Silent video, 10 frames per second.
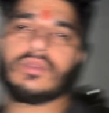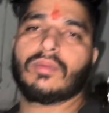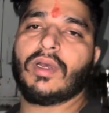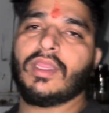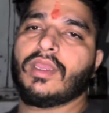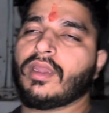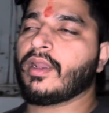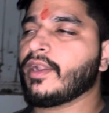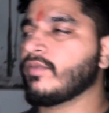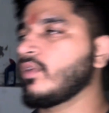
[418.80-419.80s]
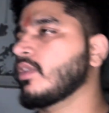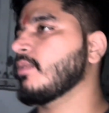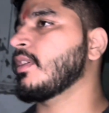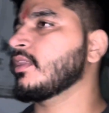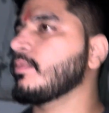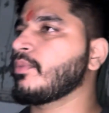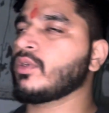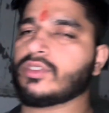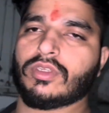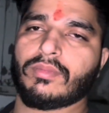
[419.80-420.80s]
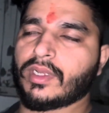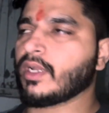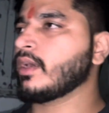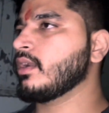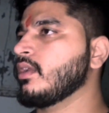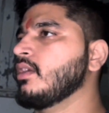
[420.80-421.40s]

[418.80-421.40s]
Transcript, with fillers: तो भाई नाइट वॉक के बाद अब पहुंच लिया मैं घर